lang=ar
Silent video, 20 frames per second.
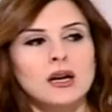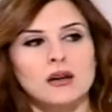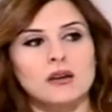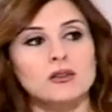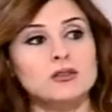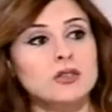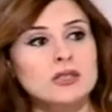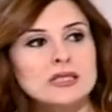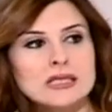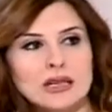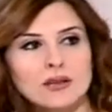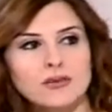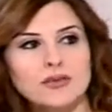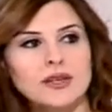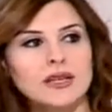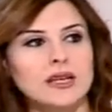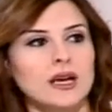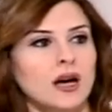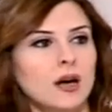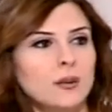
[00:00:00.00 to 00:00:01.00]
اتصل
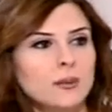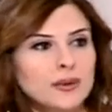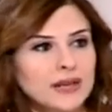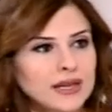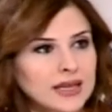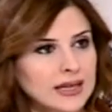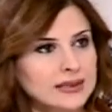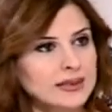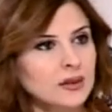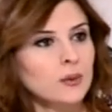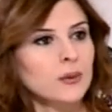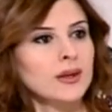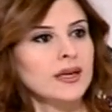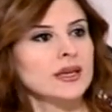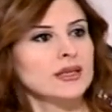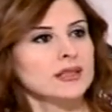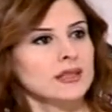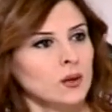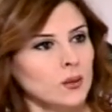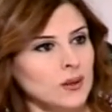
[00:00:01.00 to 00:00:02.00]
فيكي خبرك انا
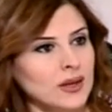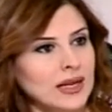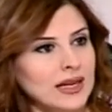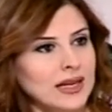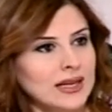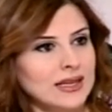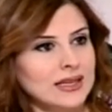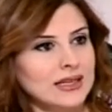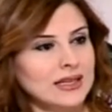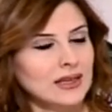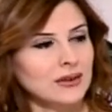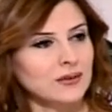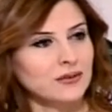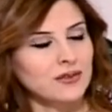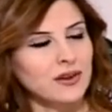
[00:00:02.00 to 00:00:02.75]
وين او الى اخره